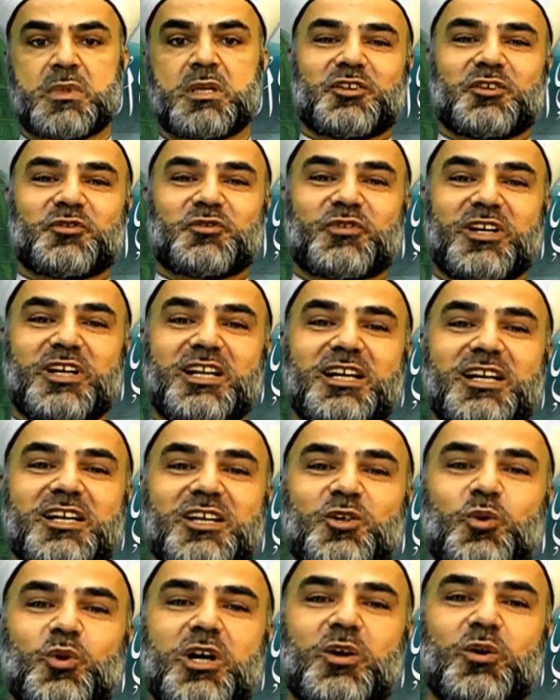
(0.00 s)
فلا
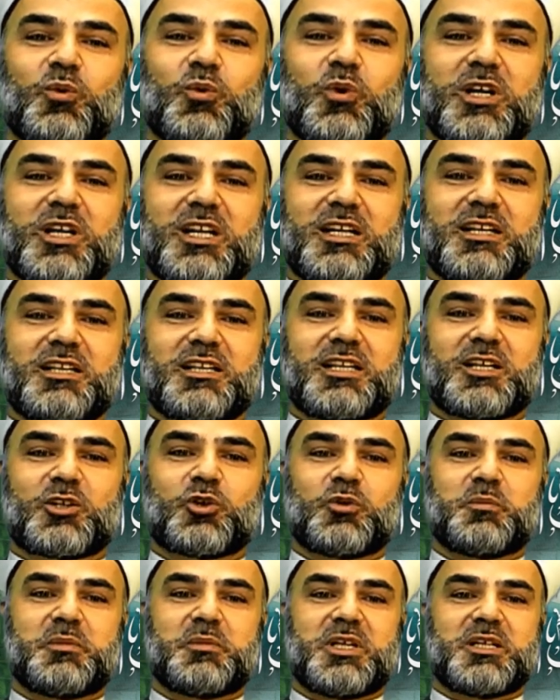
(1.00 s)

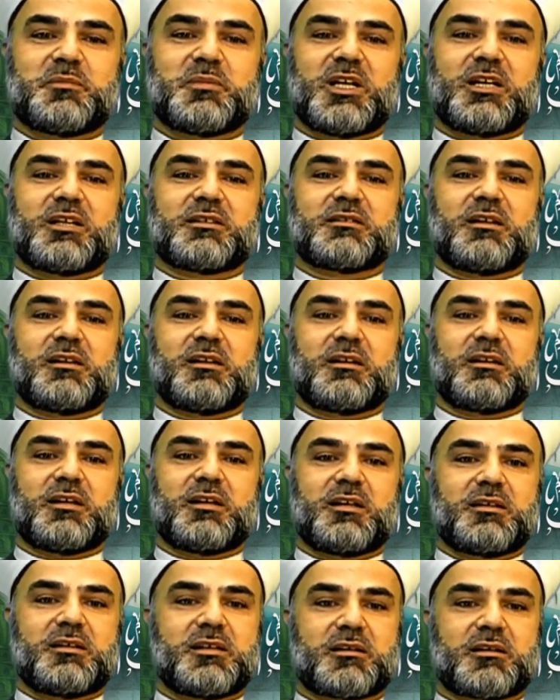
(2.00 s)
يهولنكم عباد
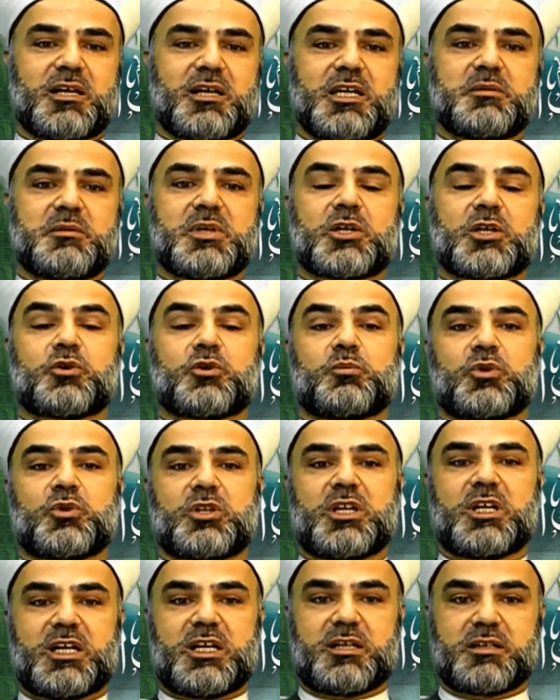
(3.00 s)
الله رحمكم
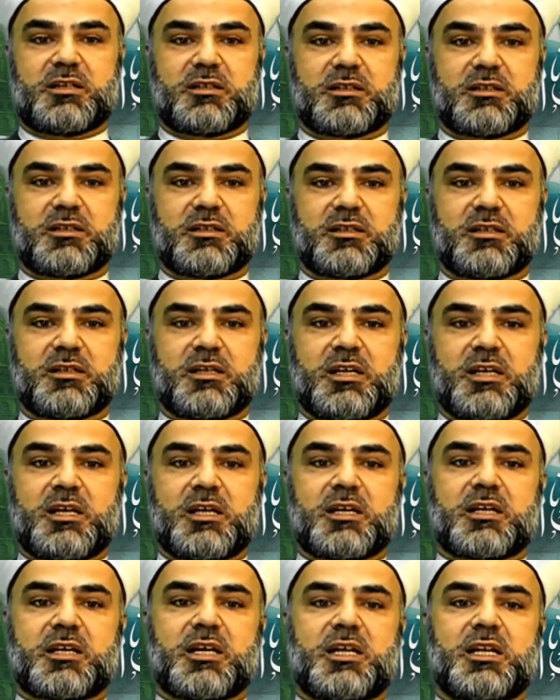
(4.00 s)
الله
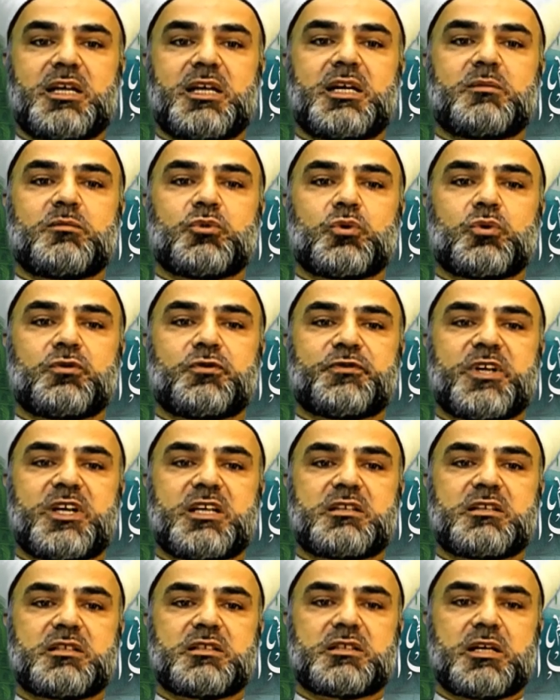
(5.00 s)
كلام نفاة
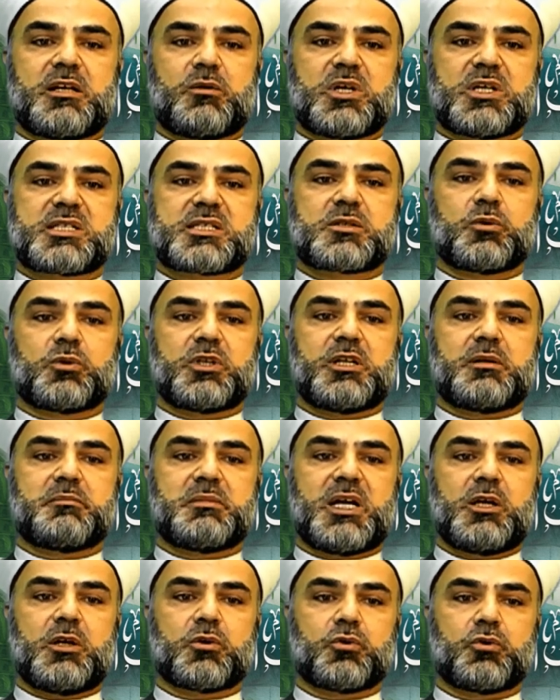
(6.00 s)
التوسل
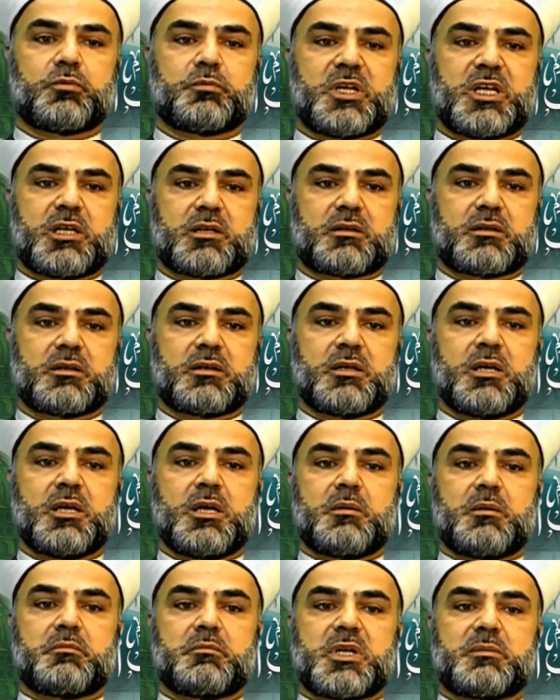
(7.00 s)
المحرومين
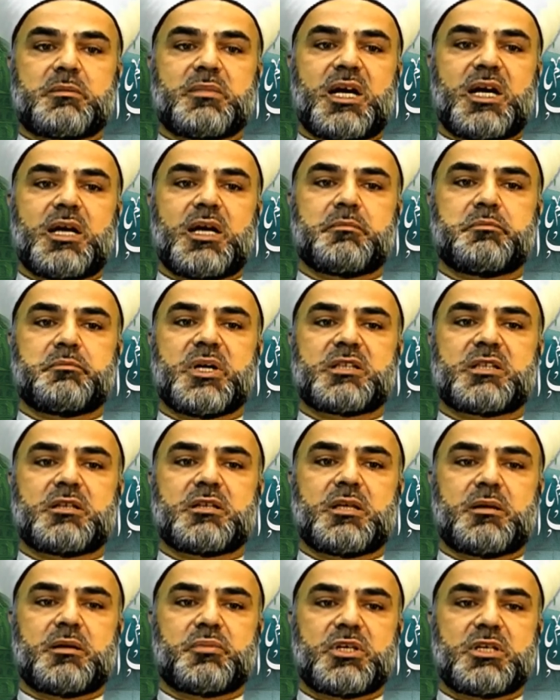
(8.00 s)
من محبة
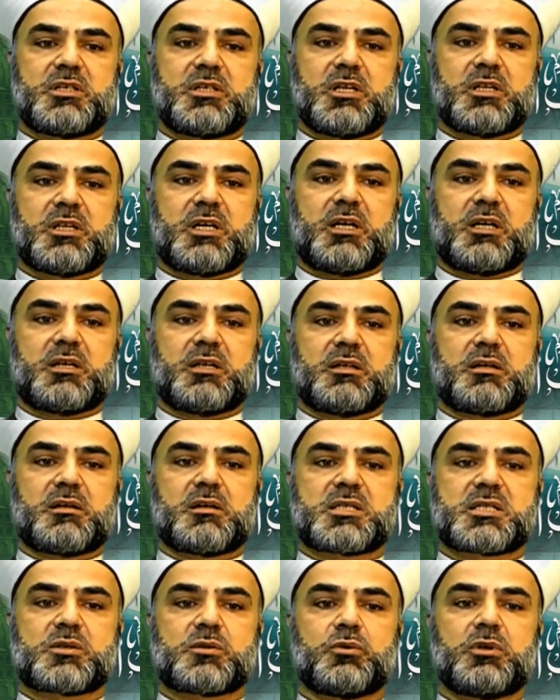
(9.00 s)
نبينا
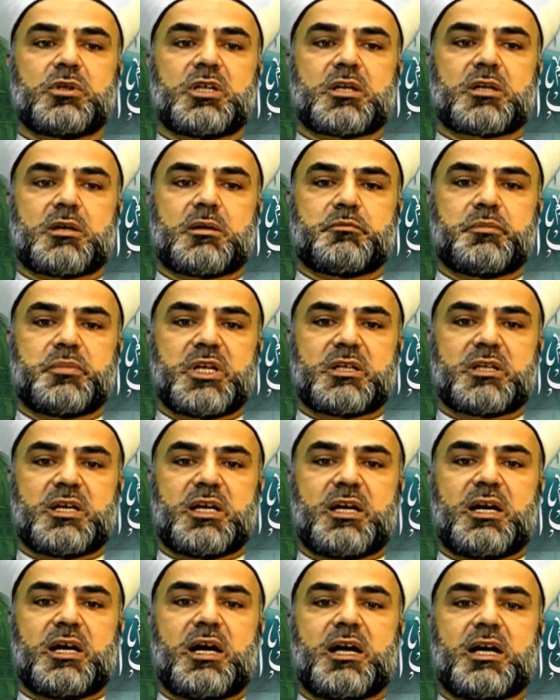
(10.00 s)
رسول
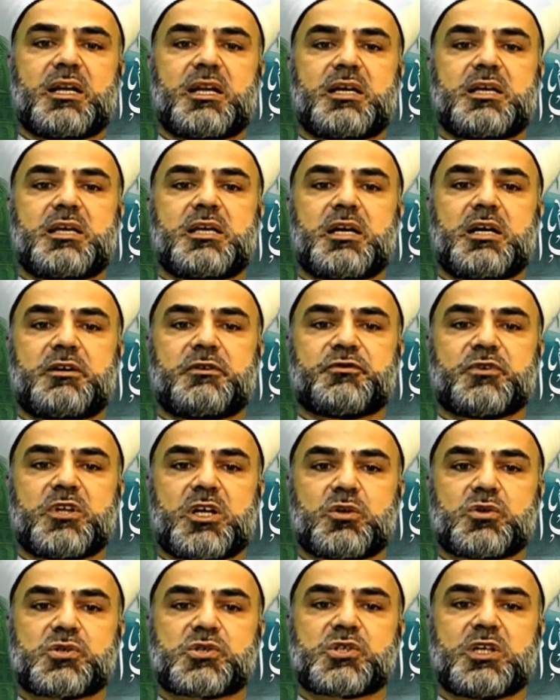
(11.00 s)
ربنا عليه أفضل
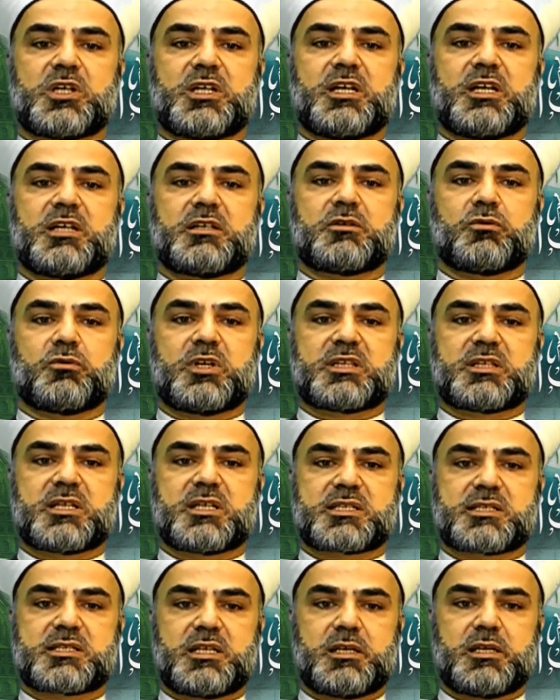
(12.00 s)
الصلاة
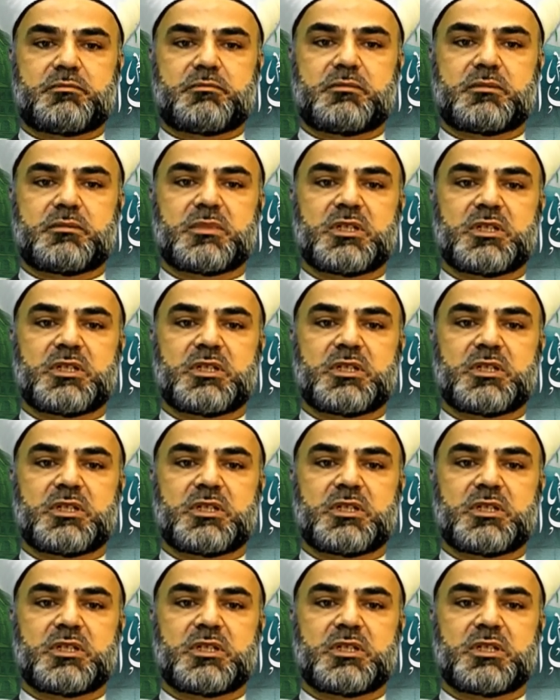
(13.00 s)
والتسليم